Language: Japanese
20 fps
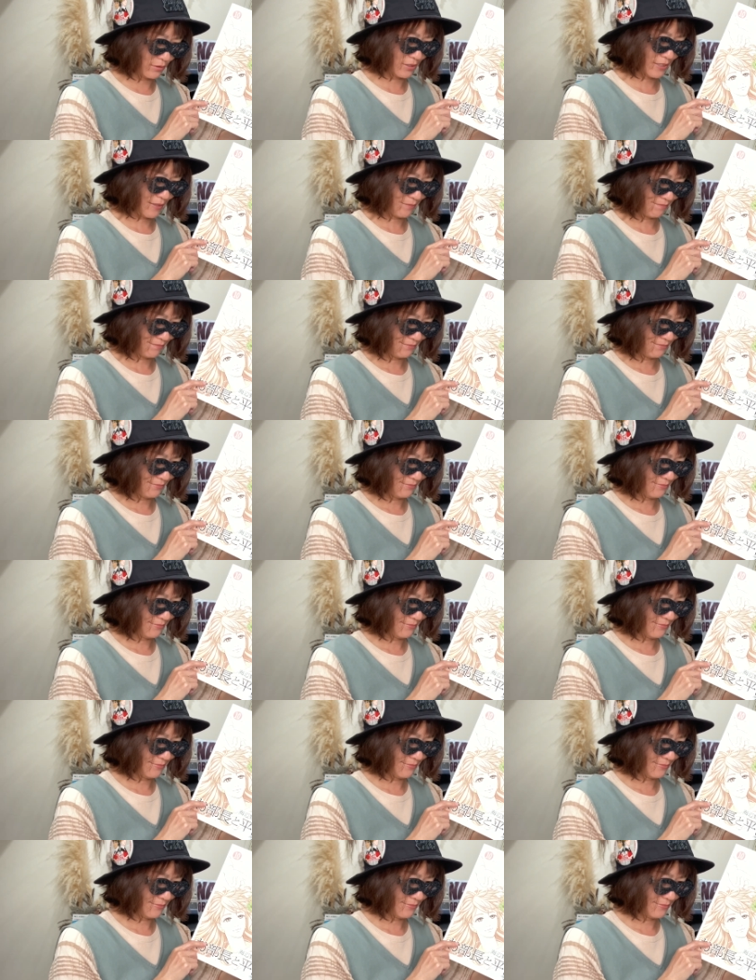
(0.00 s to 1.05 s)
さん
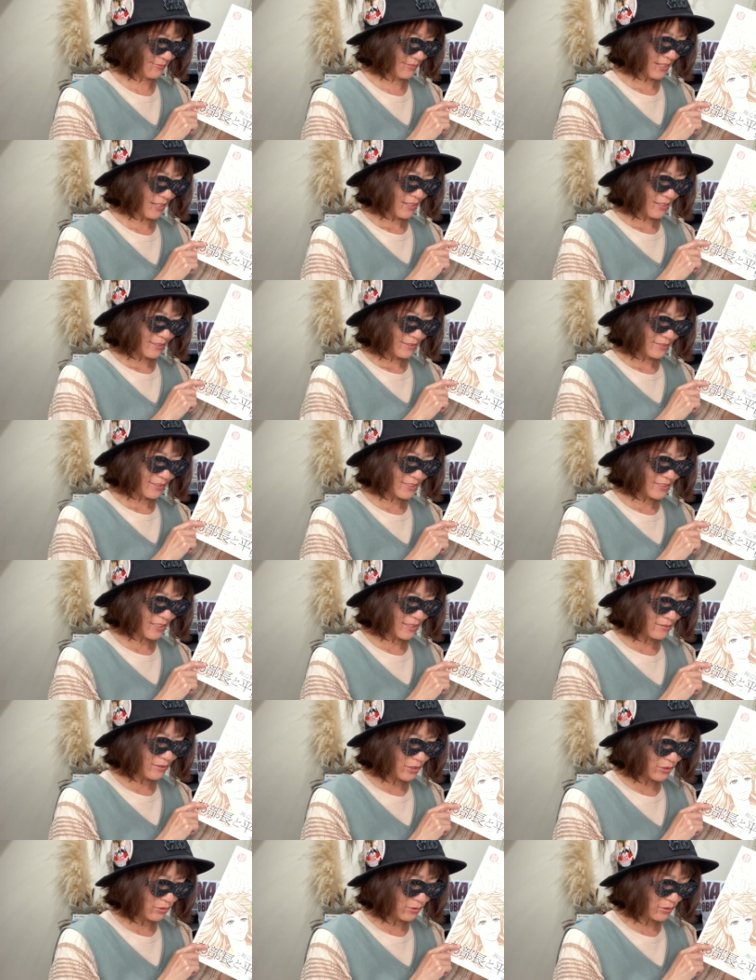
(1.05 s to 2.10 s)

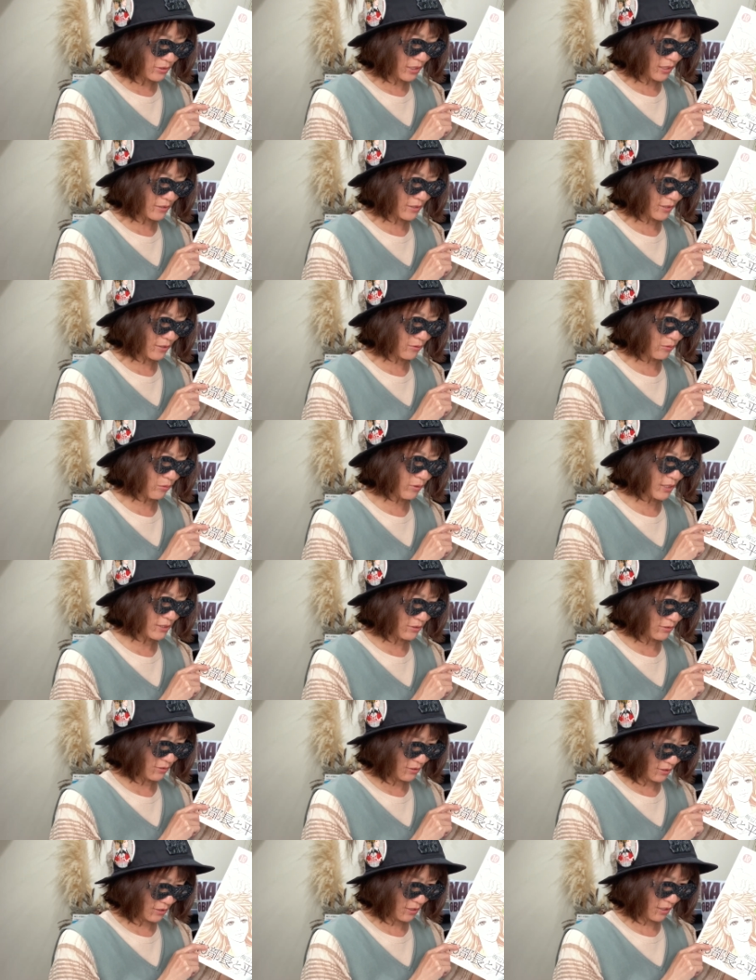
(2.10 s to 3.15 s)
2023年5月
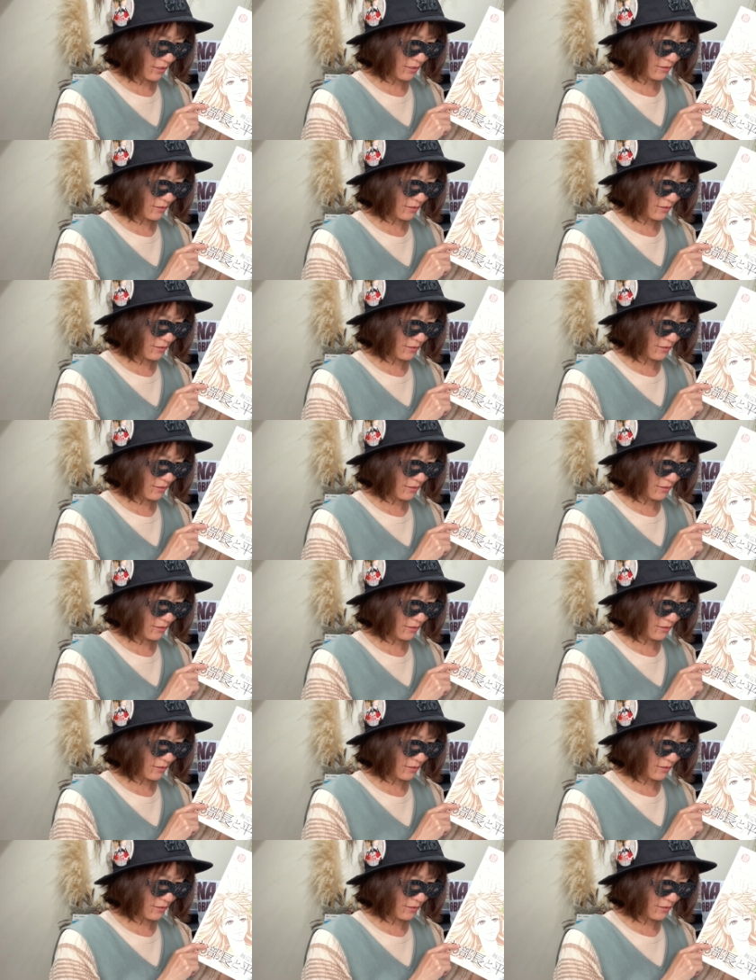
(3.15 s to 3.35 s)
5日